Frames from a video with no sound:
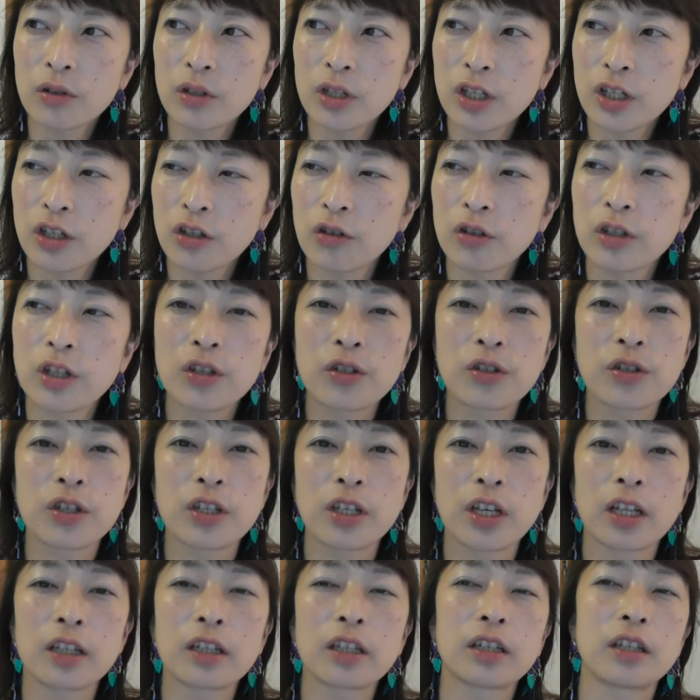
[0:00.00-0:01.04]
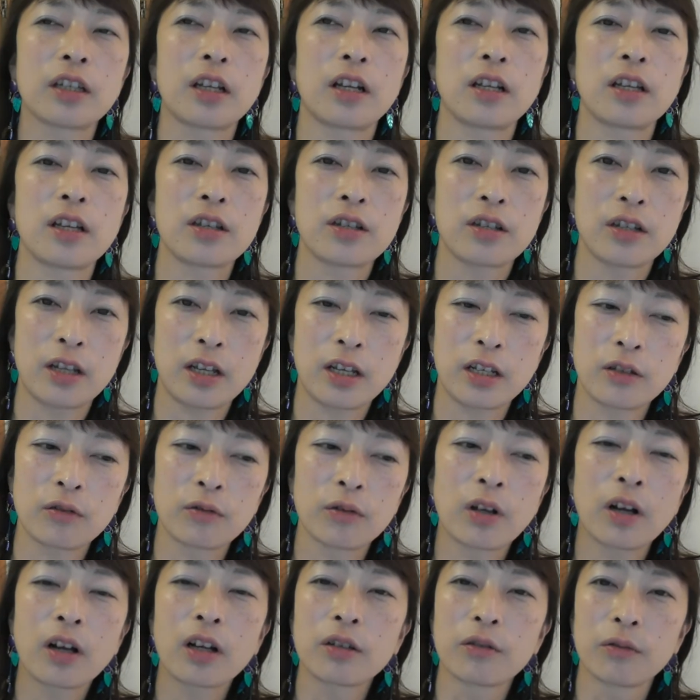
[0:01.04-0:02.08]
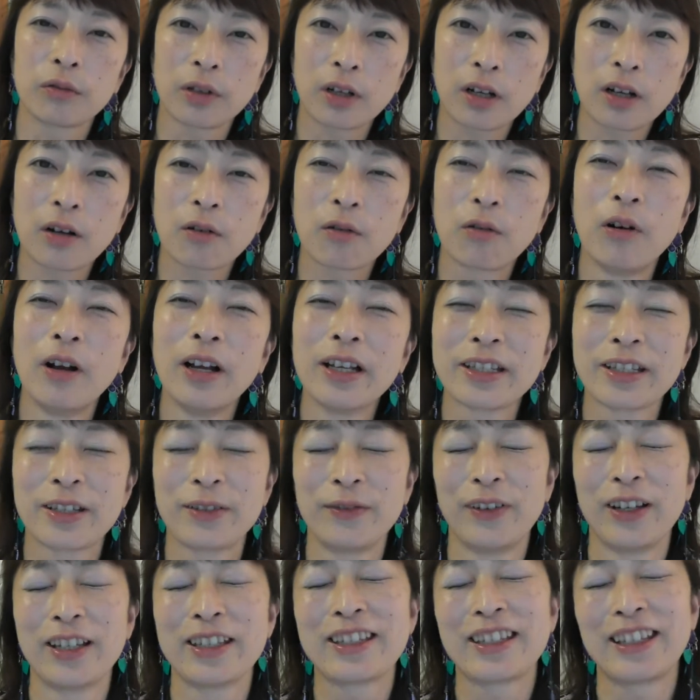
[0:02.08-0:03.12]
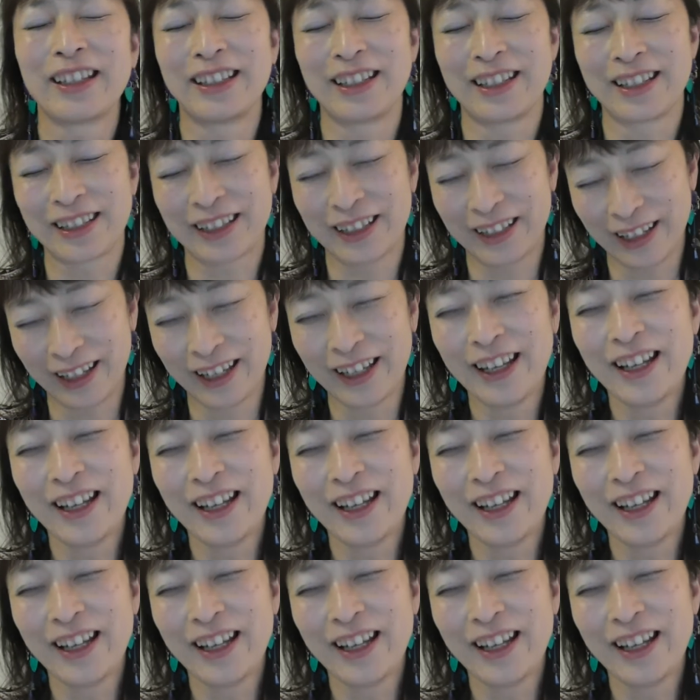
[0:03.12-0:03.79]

勢いに付き合ってたらですね夜中にお腹壊しましてですね